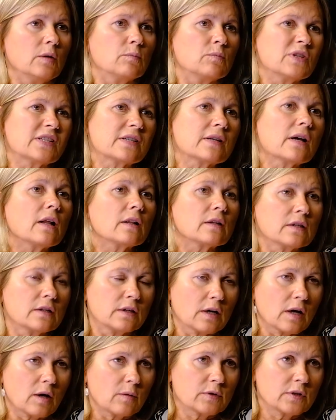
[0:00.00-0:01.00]
bir salgın
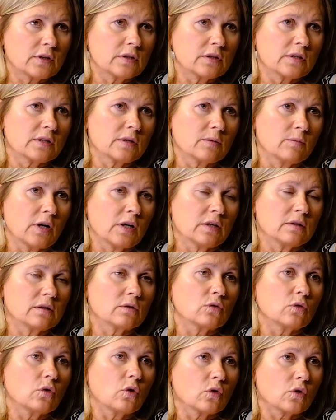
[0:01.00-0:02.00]
yaptığı zaman
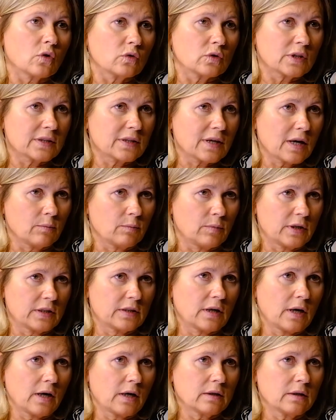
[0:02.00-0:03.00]
koronadan
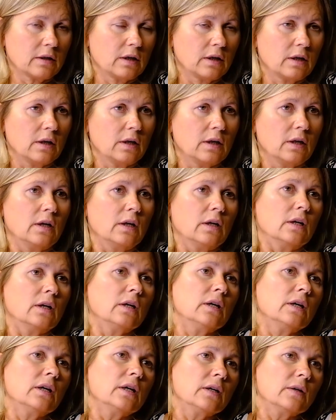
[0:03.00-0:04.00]
beter
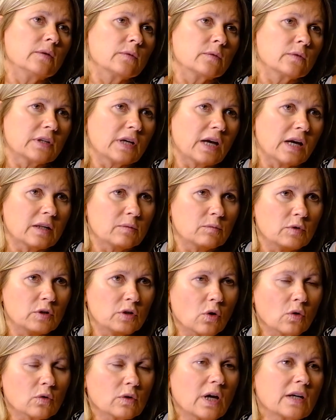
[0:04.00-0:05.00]
e, yani
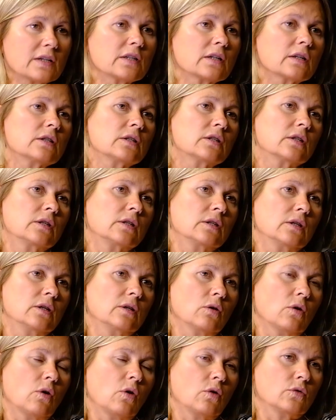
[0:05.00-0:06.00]
milyonlarca
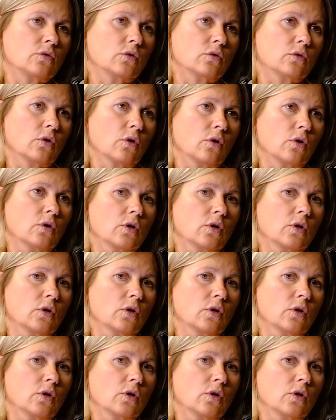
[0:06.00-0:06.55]
kişiyi öldürüyor.